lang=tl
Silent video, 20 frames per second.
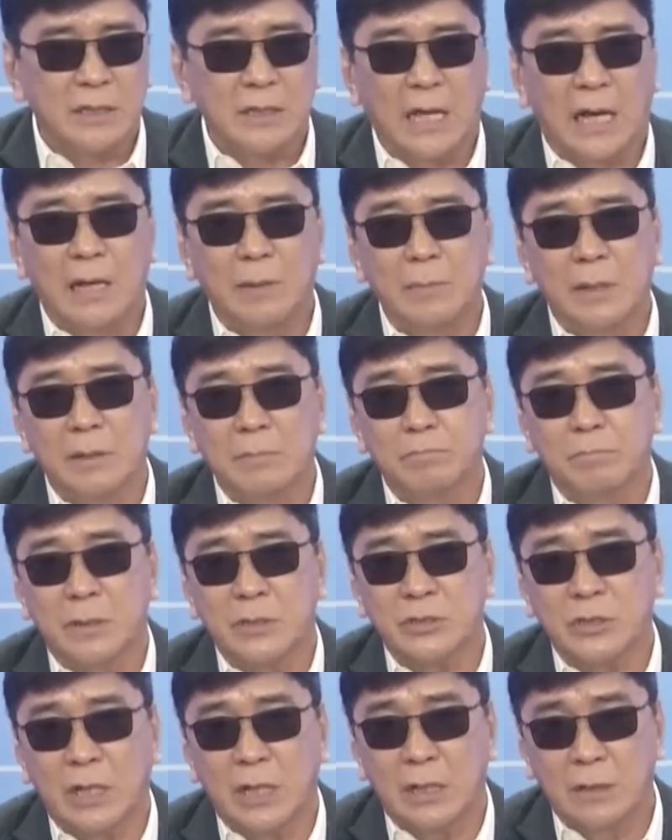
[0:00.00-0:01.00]
tamang
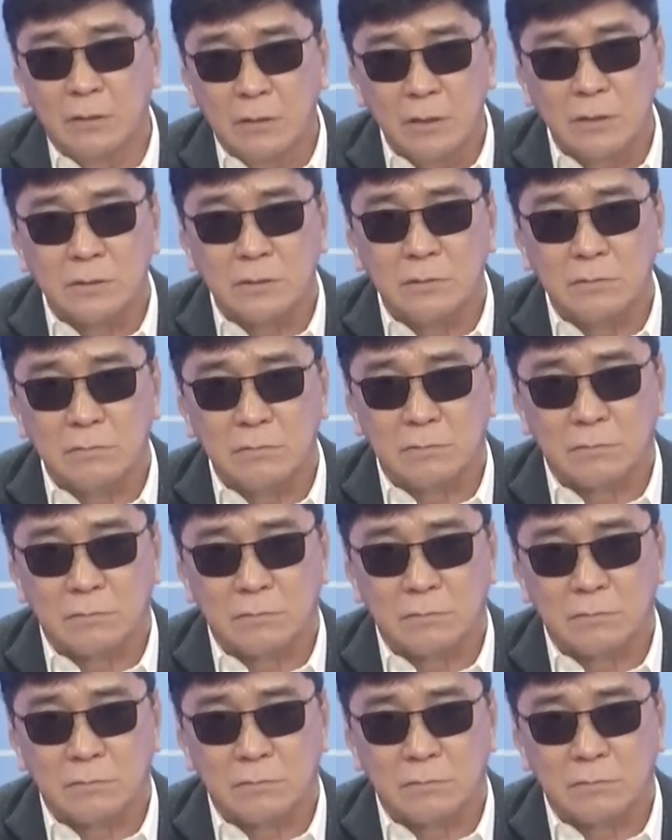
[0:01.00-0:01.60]
pasahod,